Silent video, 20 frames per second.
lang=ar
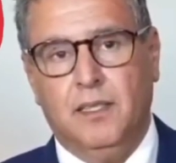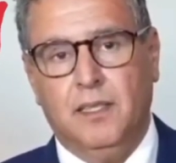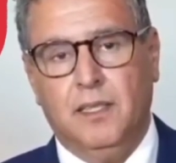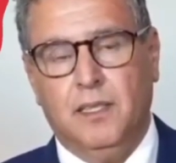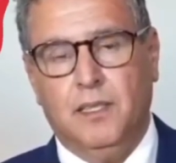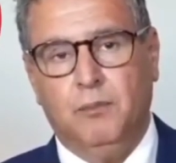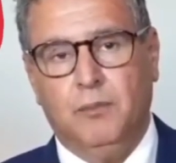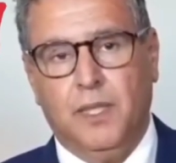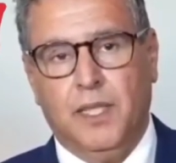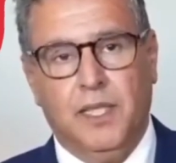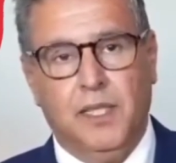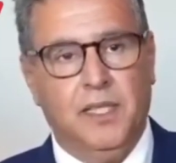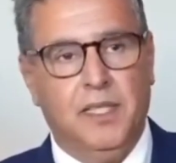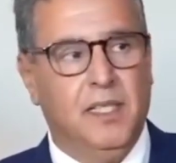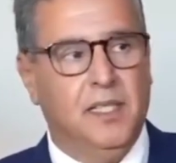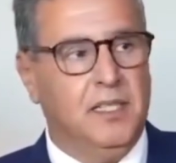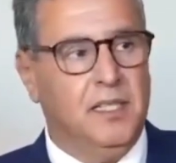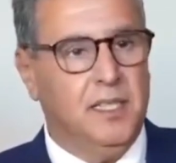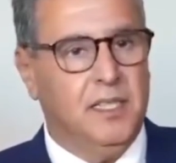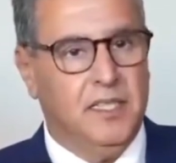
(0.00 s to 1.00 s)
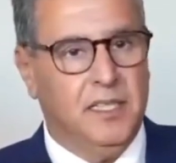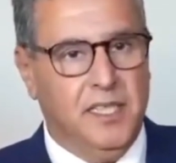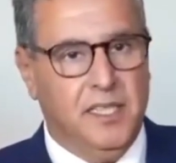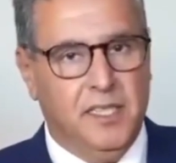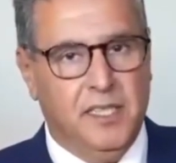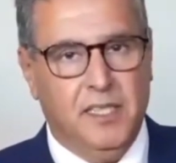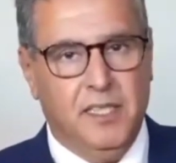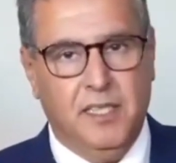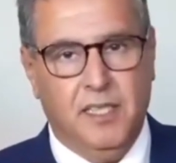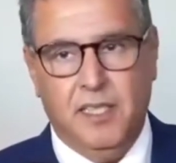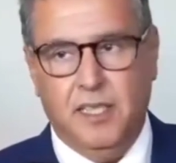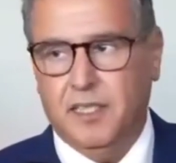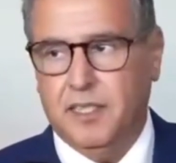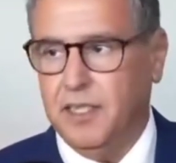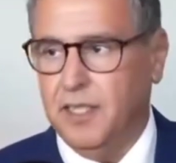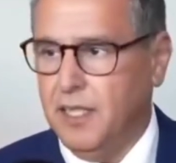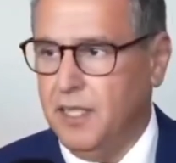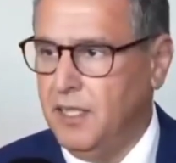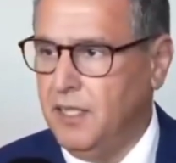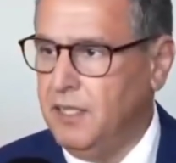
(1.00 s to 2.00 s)
امكانيه ديال التحسين ديال
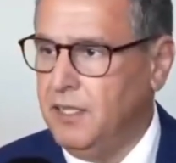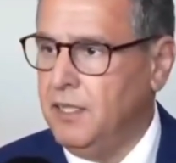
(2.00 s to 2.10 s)
الدخل